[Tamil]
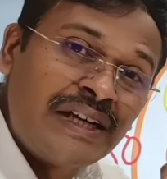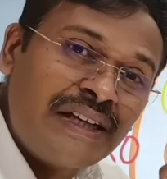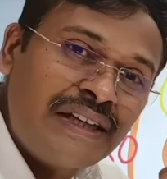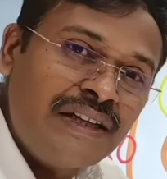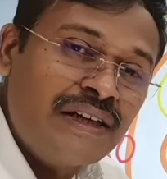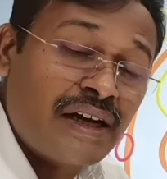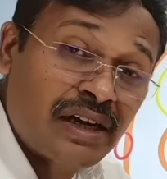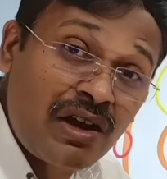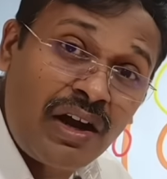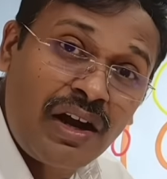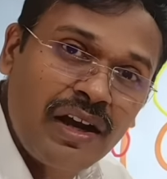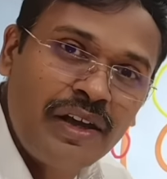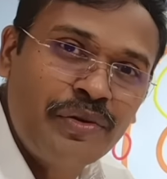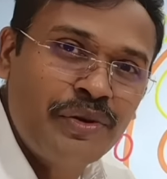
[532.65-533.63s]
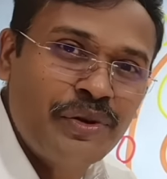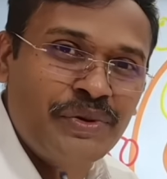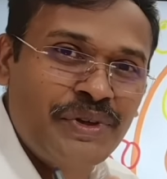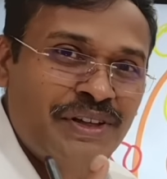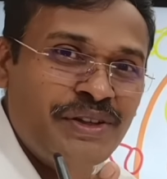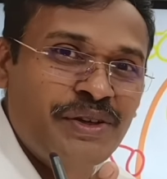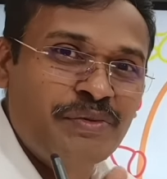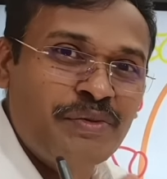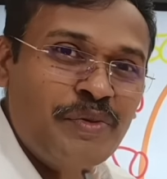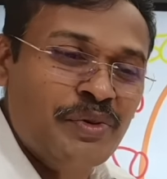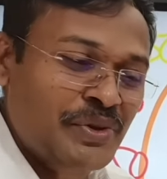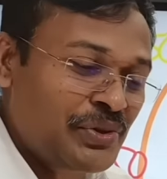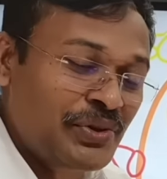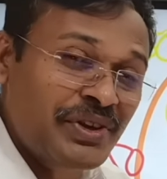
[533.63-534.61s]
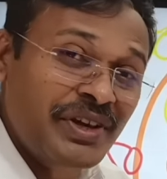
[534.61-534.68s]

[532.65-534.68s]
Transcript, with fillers: இந்த காலை உணவு அது ரொம்ப முக்கியம்